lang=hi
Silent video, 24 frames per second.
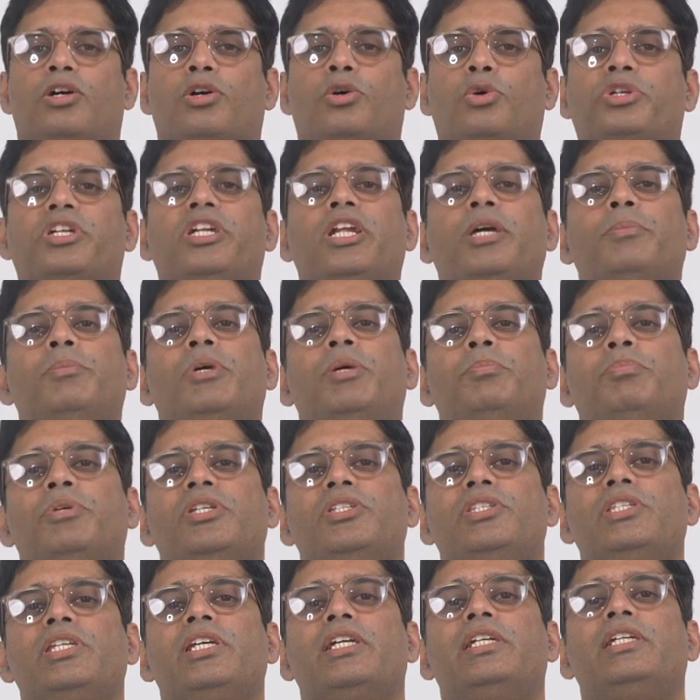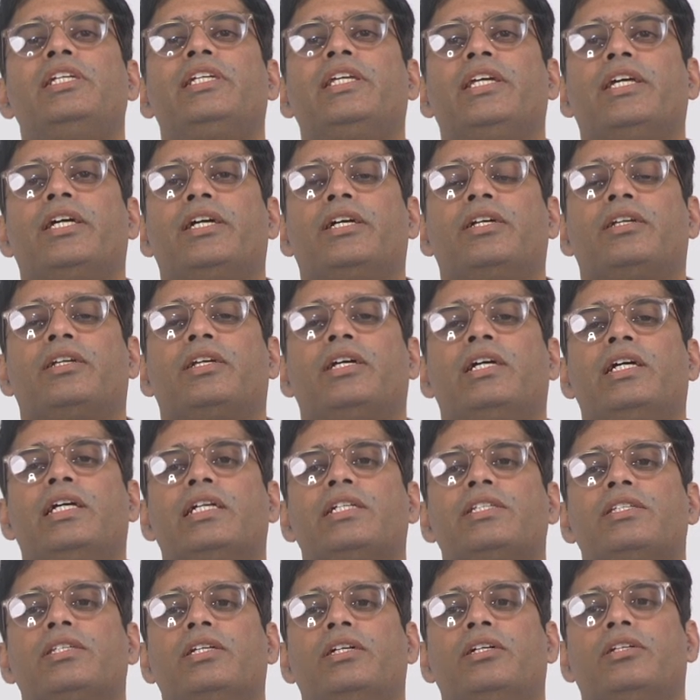घुटने में पीसीएल टेयर
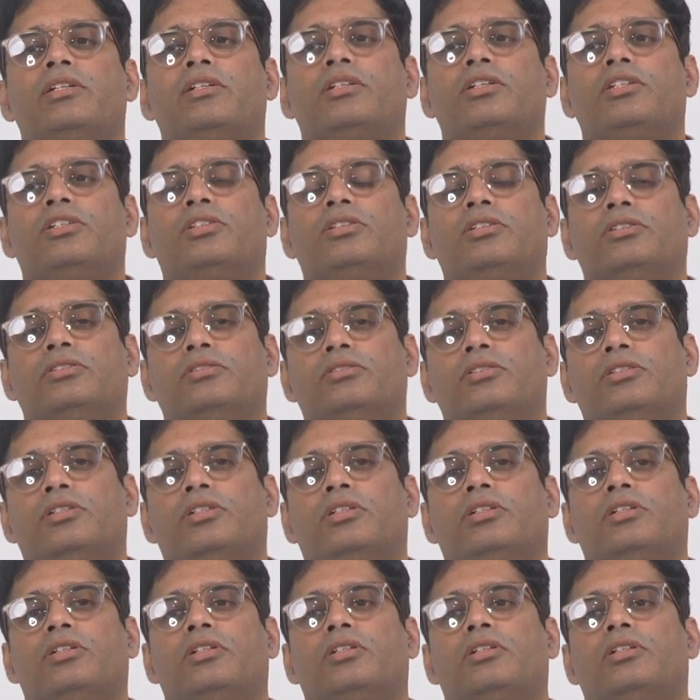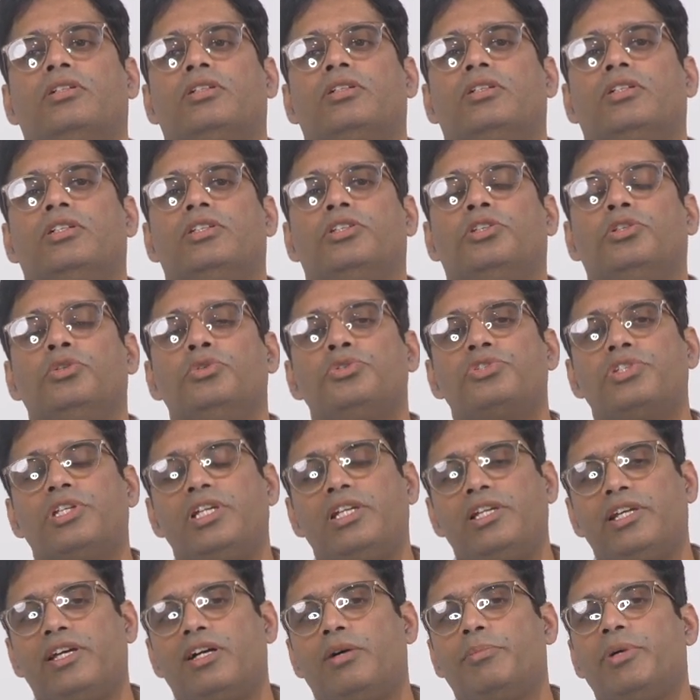अक्सर
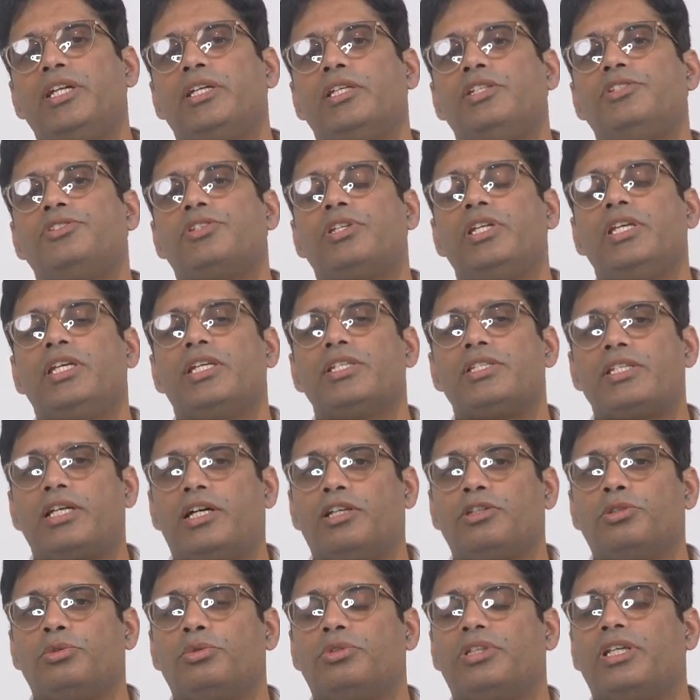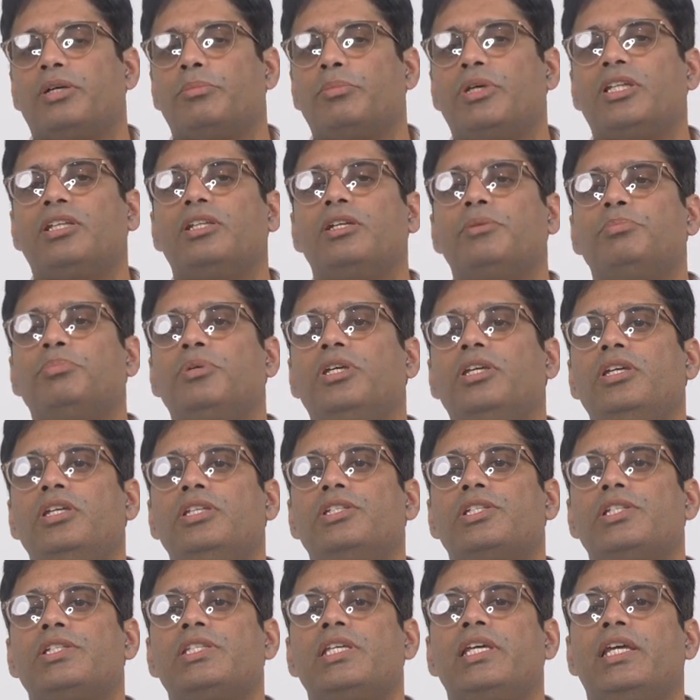दूसरे लिगामेंट इंजरी के साथ होता है मतलब कि
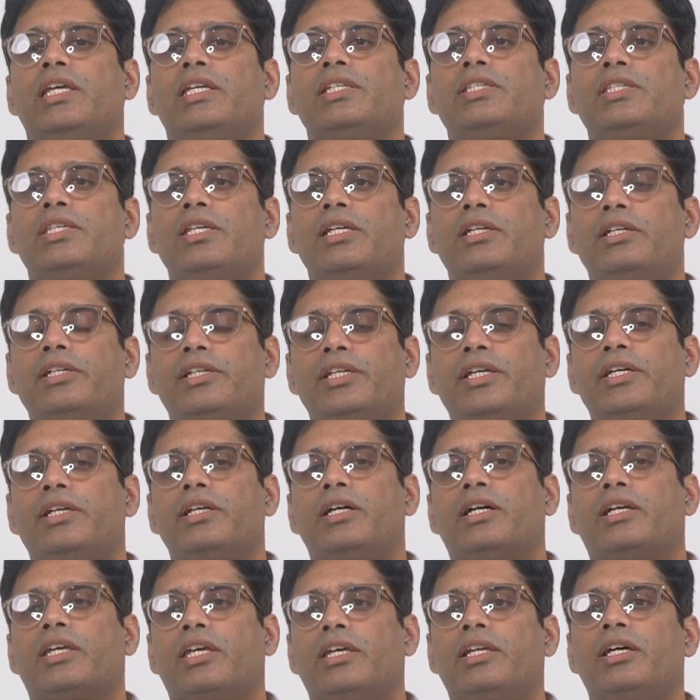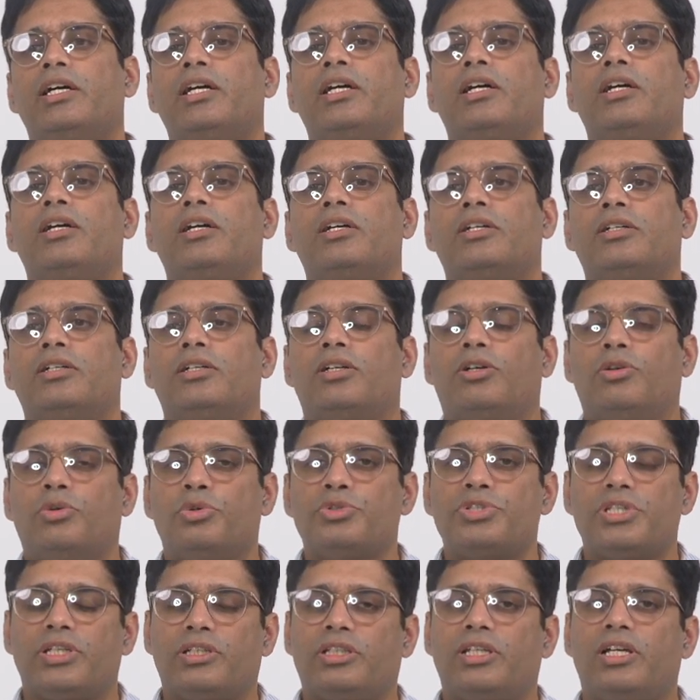जैसे एसीएल टेयर अकेला
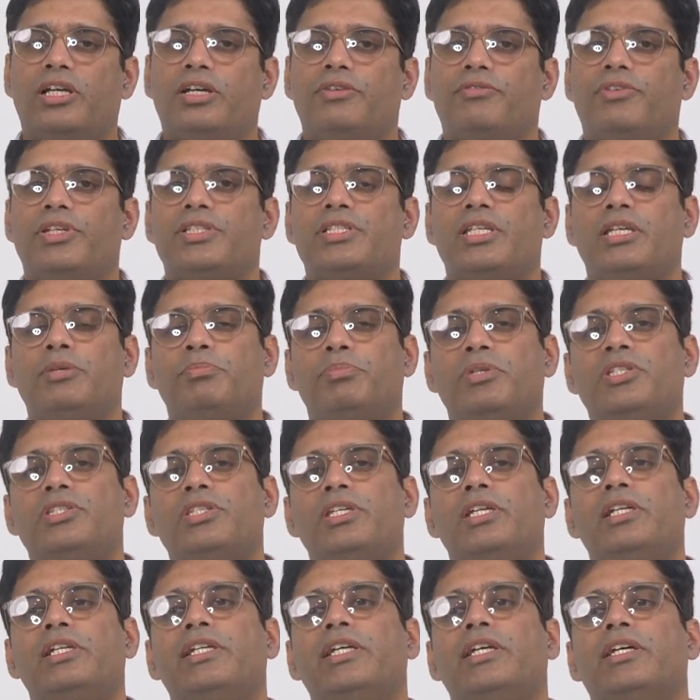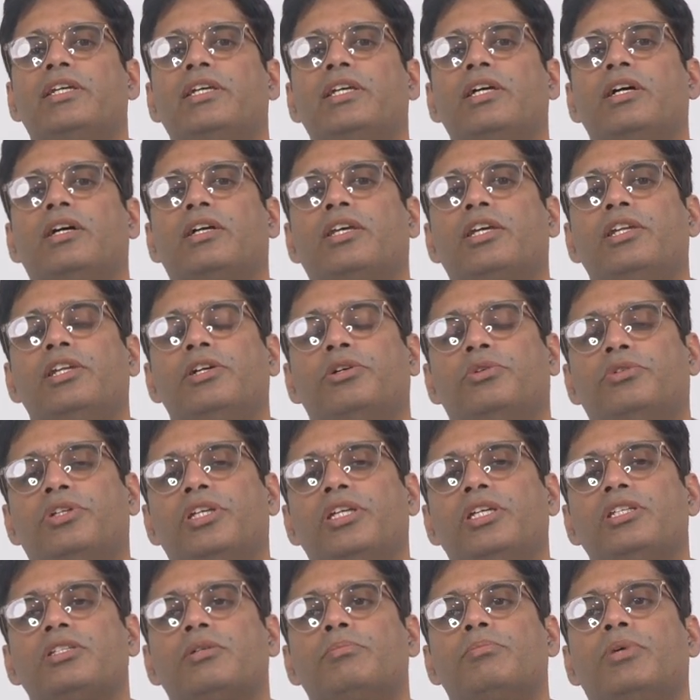हो सकता है वैसे ही पीसीएल टेयर के अकेले
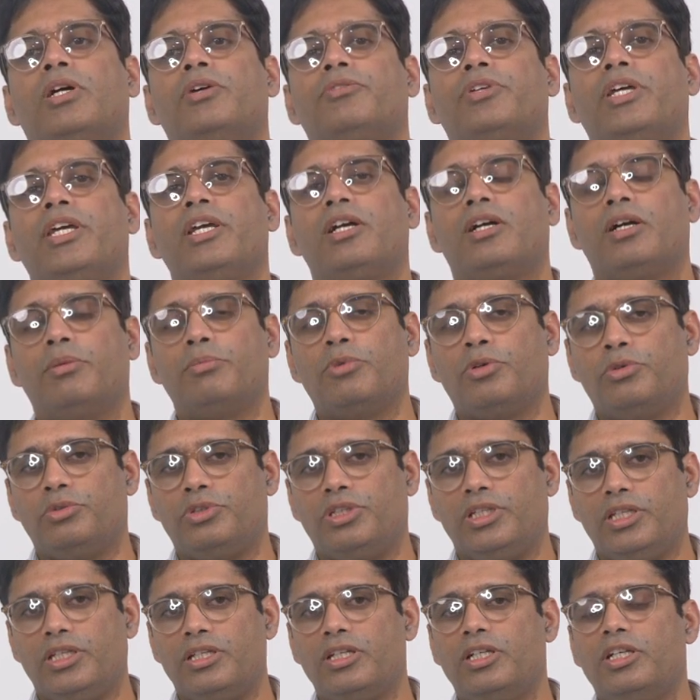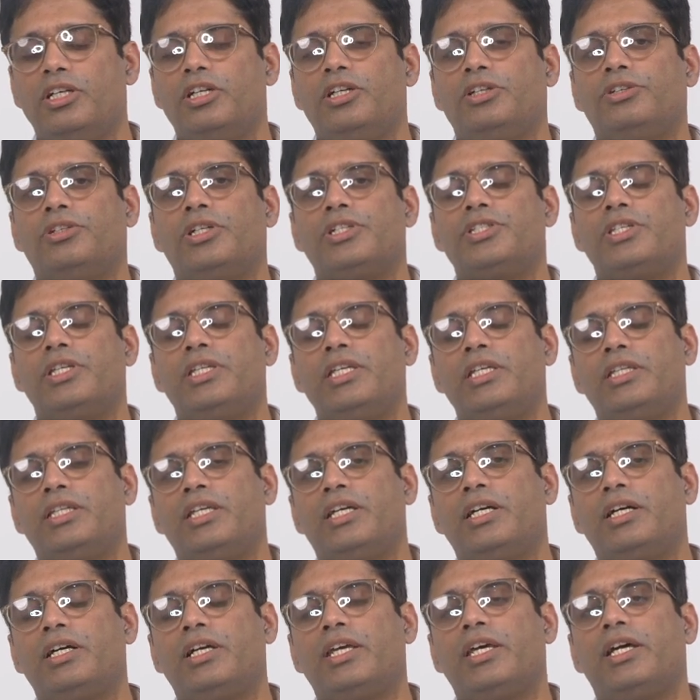होने की संभावनाएं कम होती है तो अक्सर ये
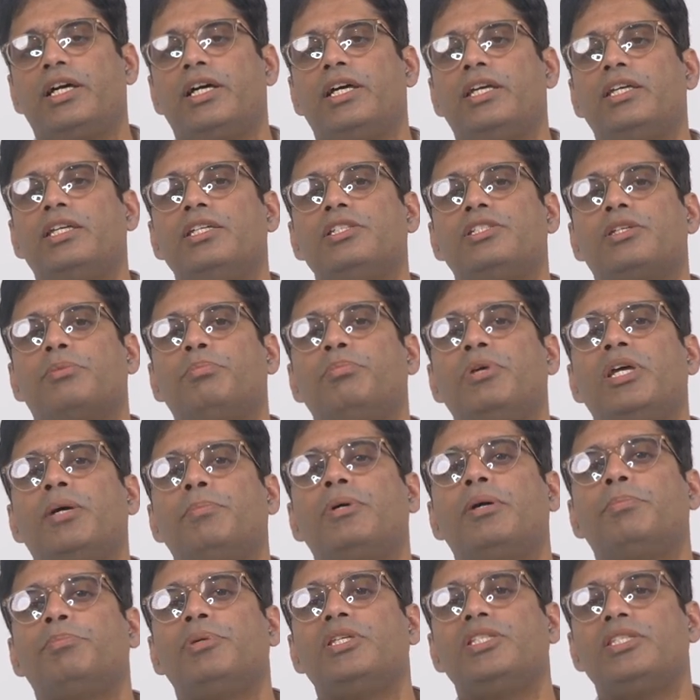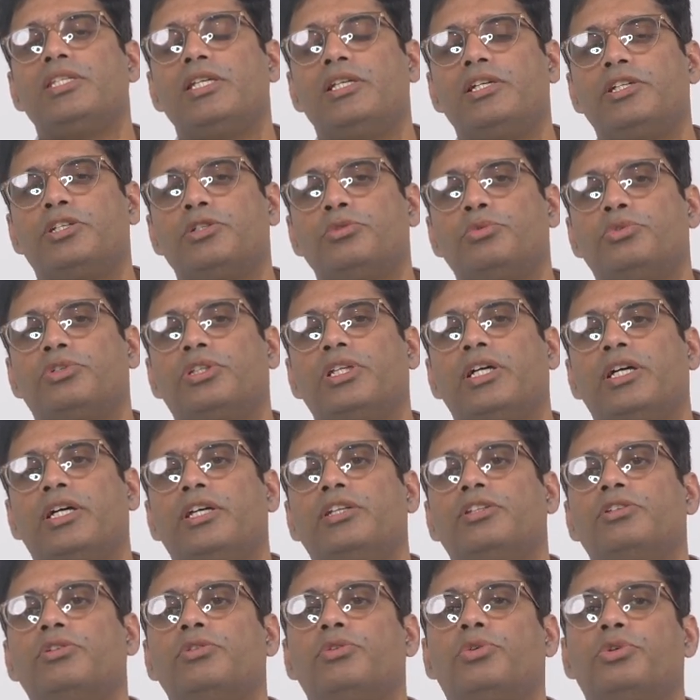देखा गया है कि जब भी आपका पीसीएल टूटता
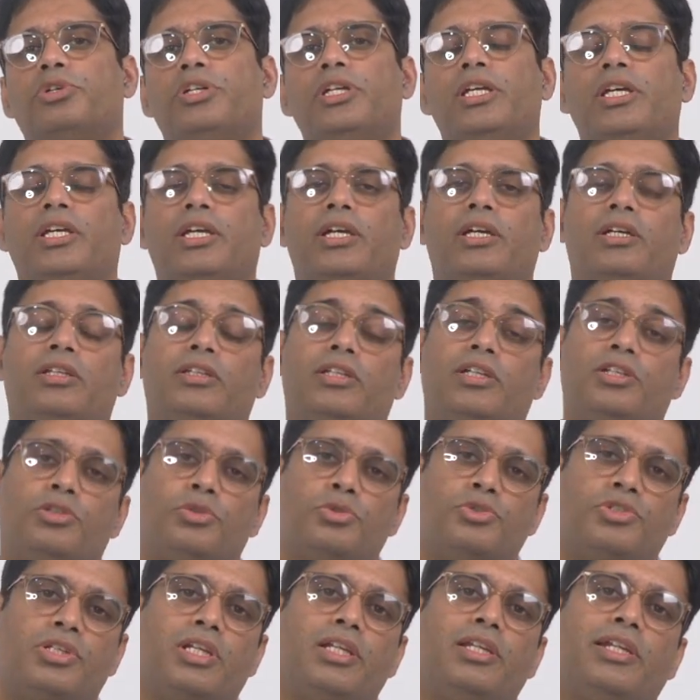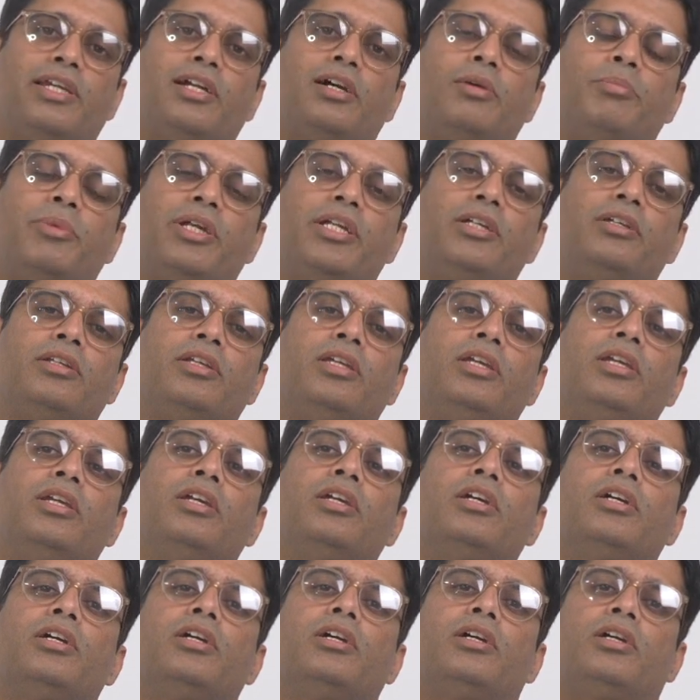है तो घुटने के अंदर दूसरे लिगामेंट की
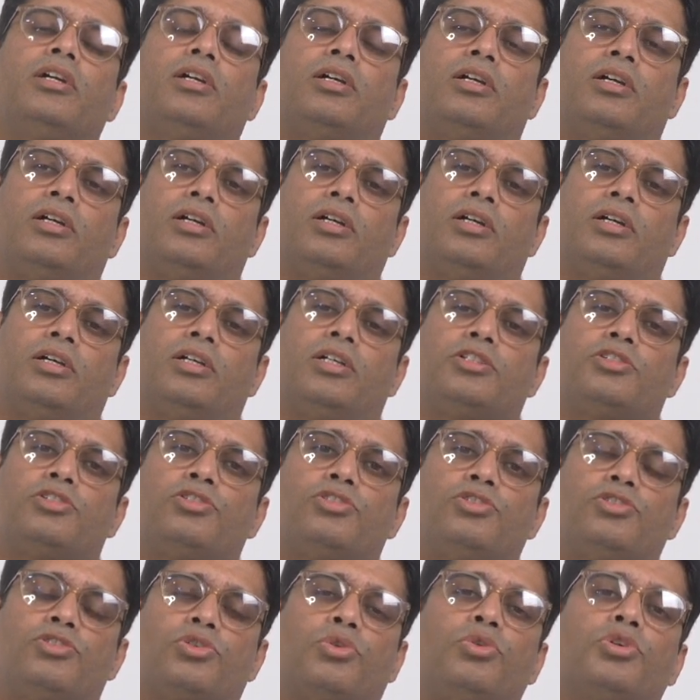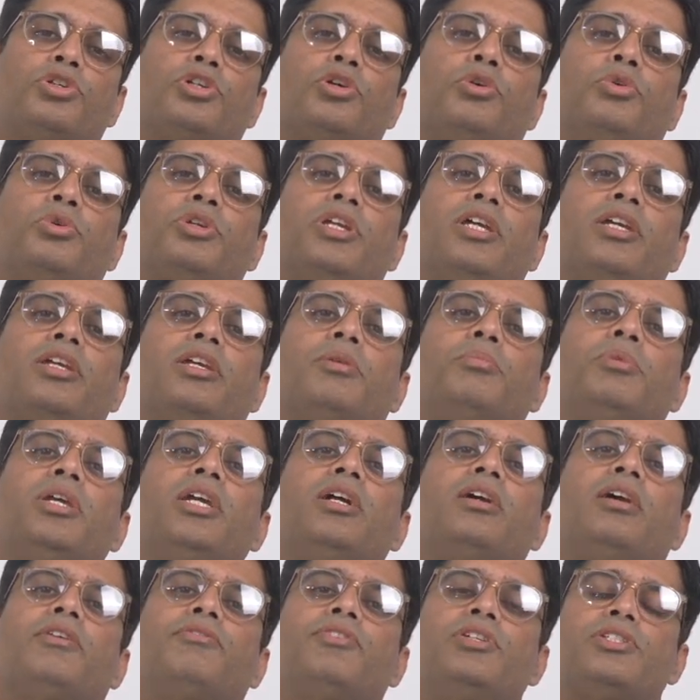चोट होने के
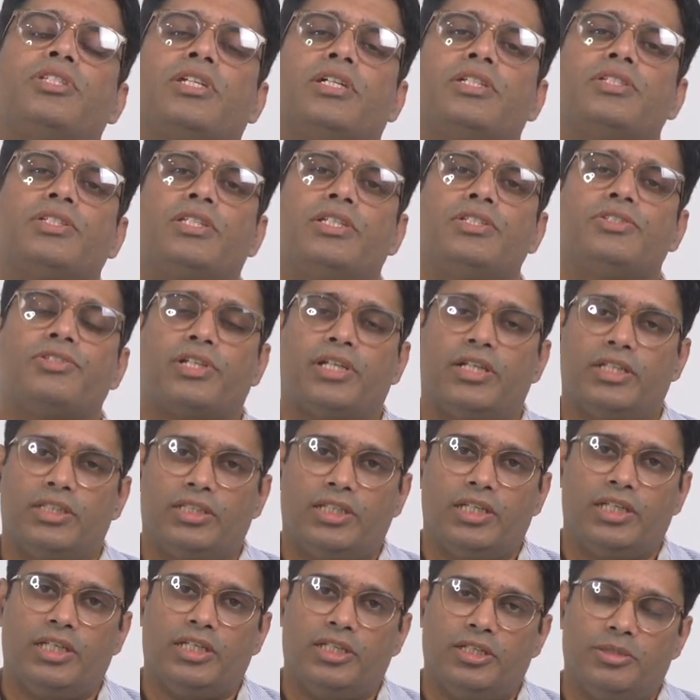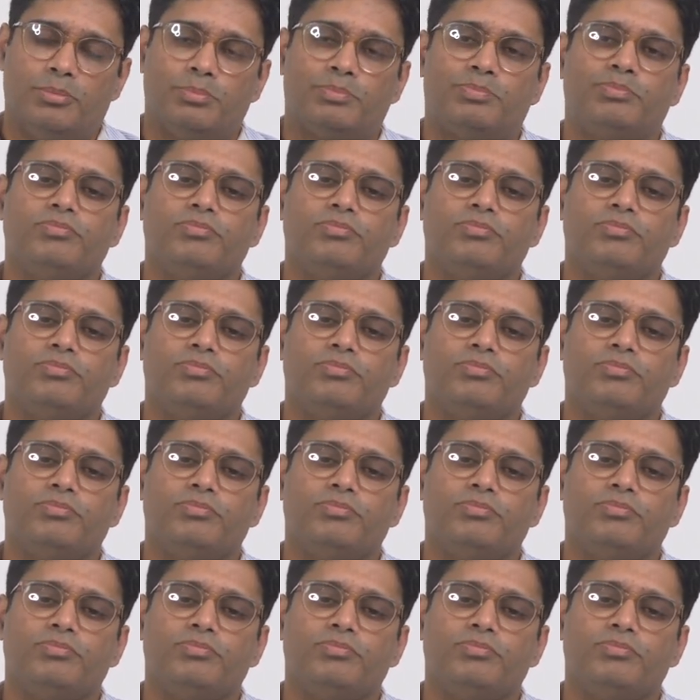भी काफ़ी चांसेस रहते हैं